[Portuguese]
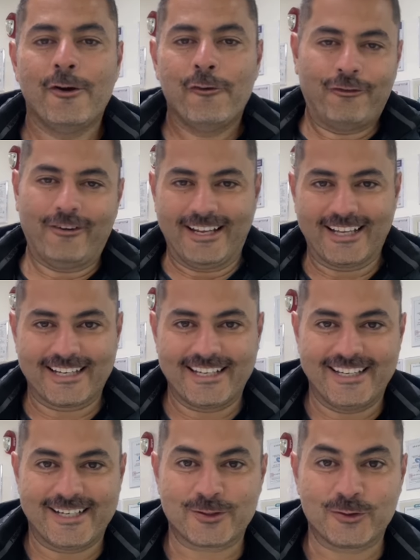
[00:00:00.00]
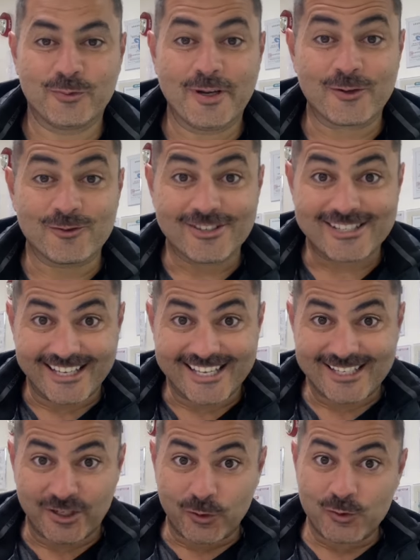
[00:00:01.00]
Fala galera, tudo bem com
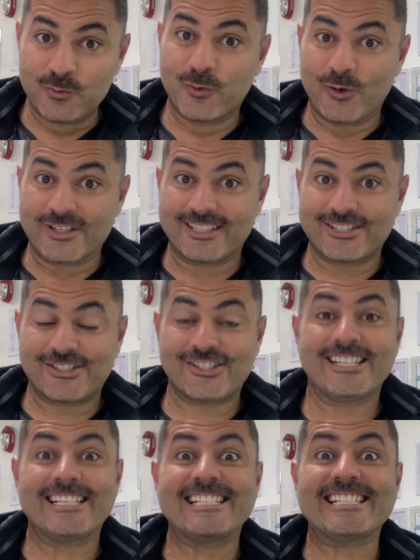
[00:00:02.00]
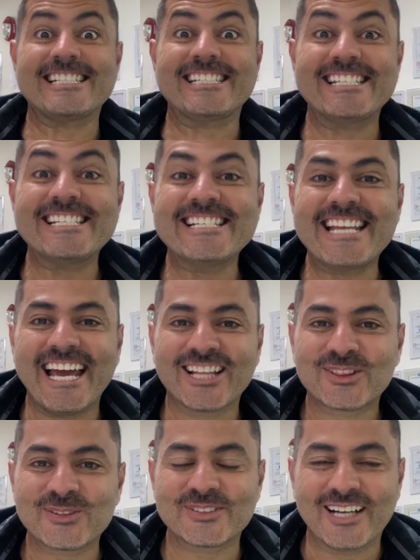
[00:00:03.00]
vocês? Haroldo Mozart,
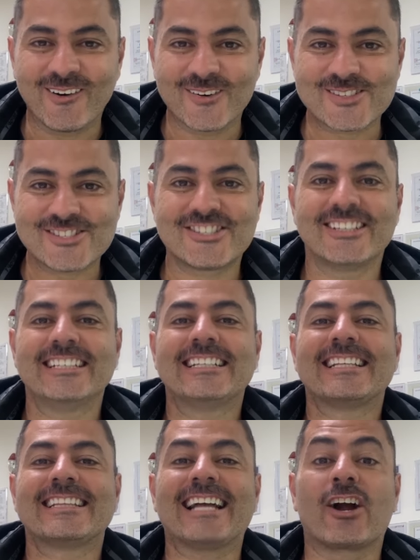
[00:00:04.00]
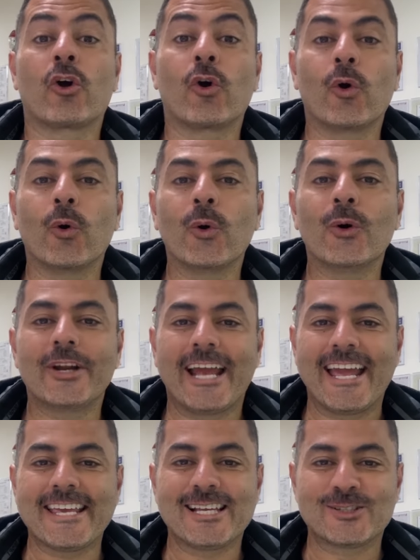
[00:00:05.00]
direto da onde? Da
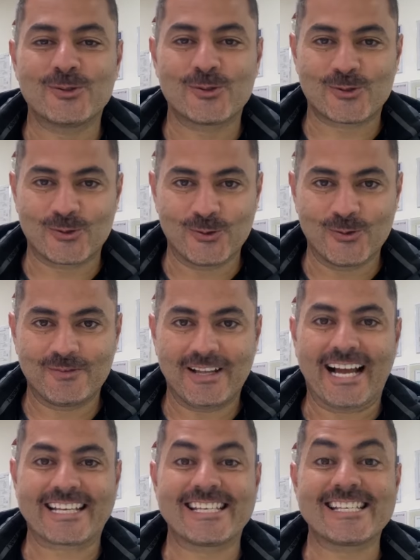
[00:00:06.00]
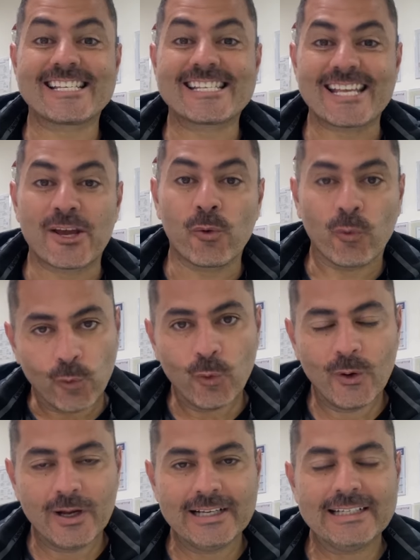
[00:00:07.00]
Coreia do Sul, aqui em Seul. Uh,
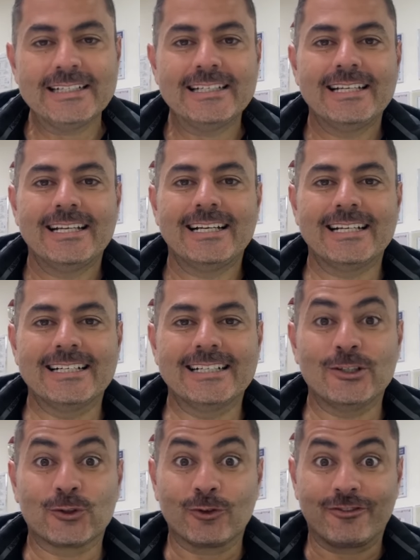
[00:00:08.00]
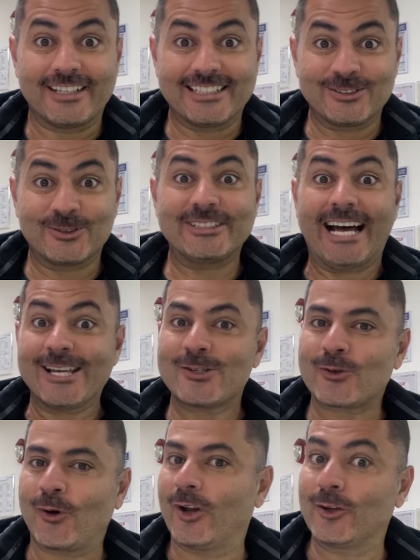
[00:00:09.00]
eu tô falando da
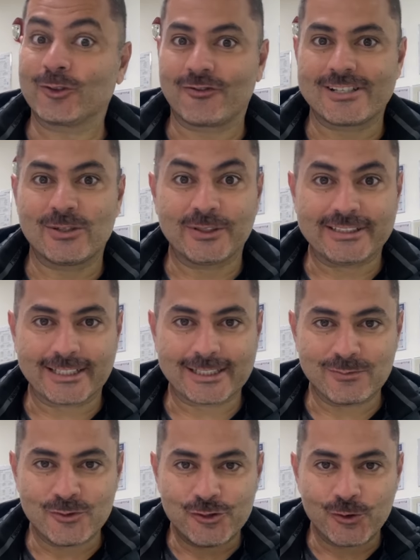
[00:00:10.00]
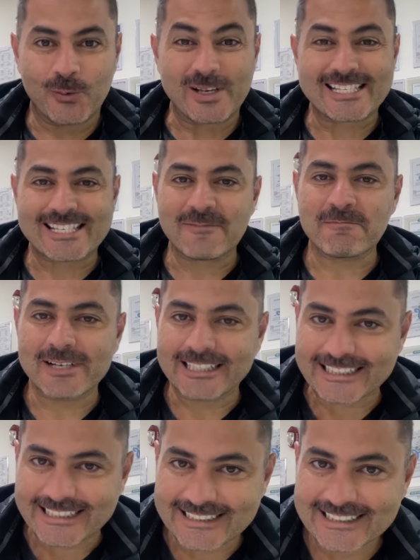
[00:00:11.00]
escola, eu tô fazendo intercâmbio de uma
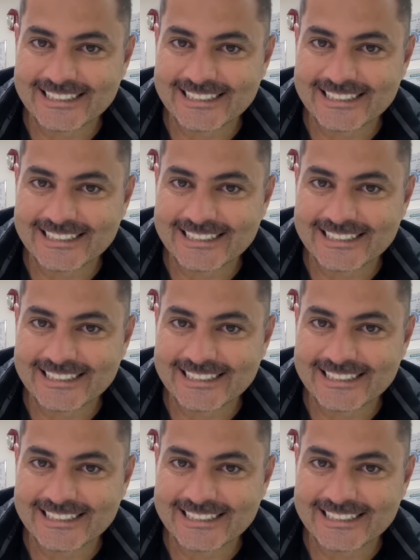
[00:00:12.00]
semana